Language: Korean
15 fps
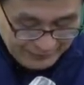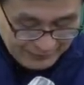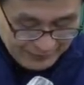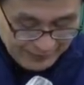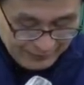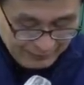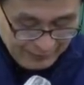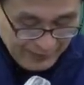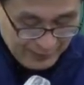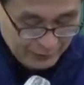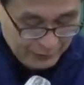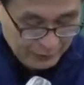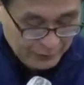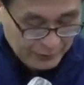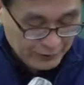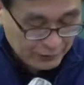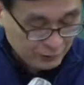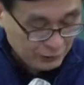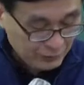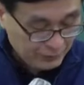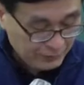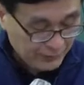자,
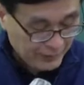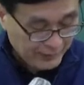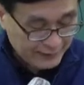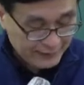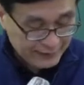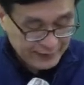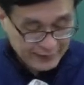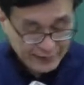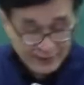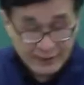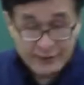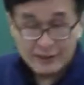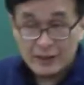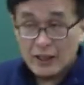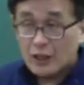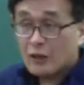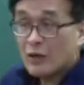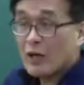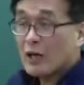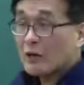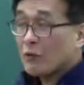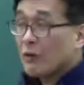169페이지에
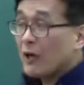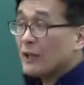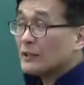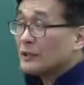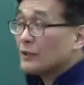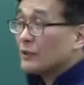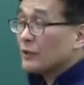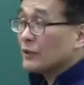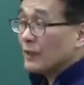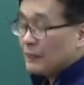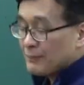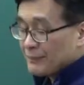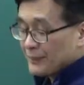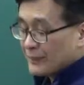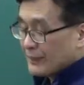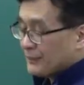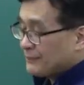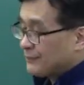여과 과정으로 갑니다.